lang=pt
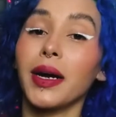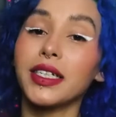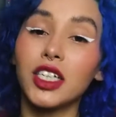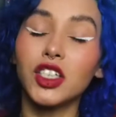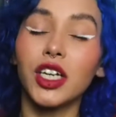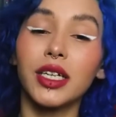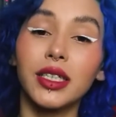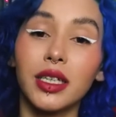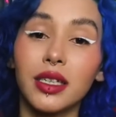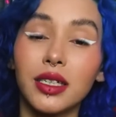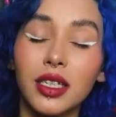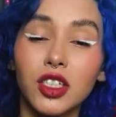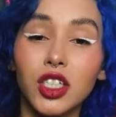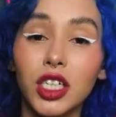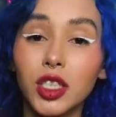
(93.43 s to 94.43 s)
Mas achei
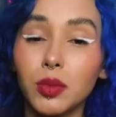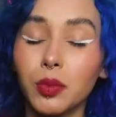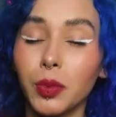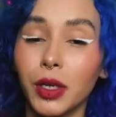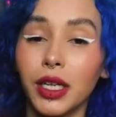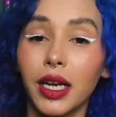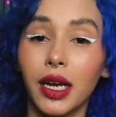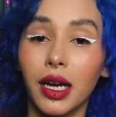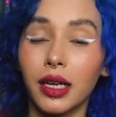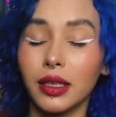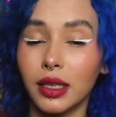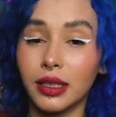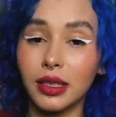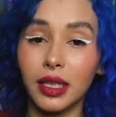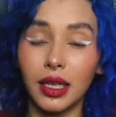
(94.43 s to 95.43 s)
interessantíssimo porque
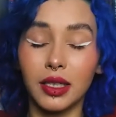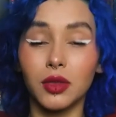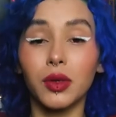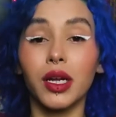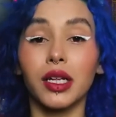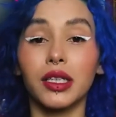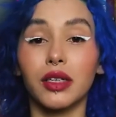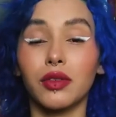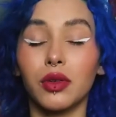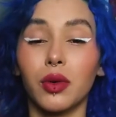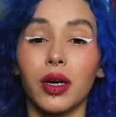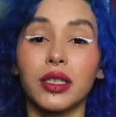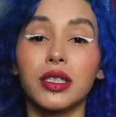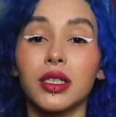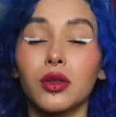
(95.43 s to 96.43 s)
a interação que ela teve com
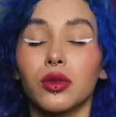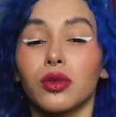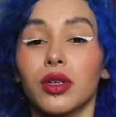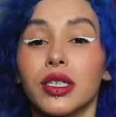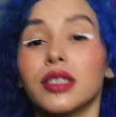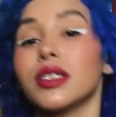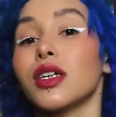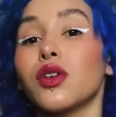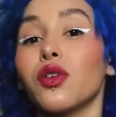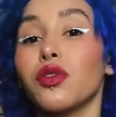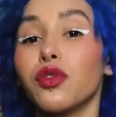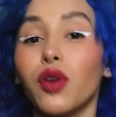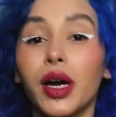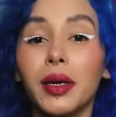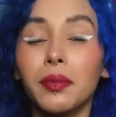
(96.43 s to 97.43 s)
a 525
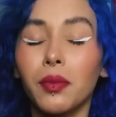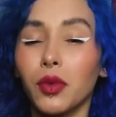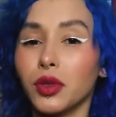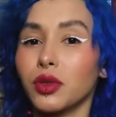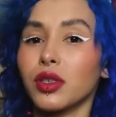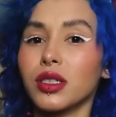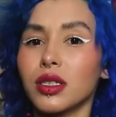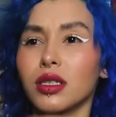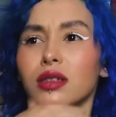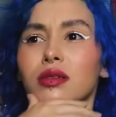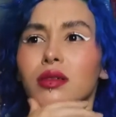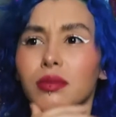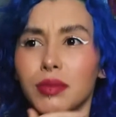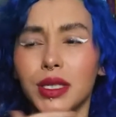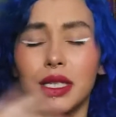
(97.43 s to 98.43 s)
foi muito
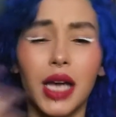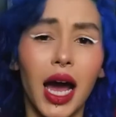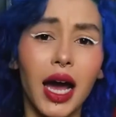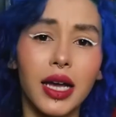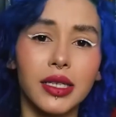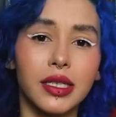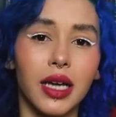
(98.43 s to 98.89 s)
assim bizarra,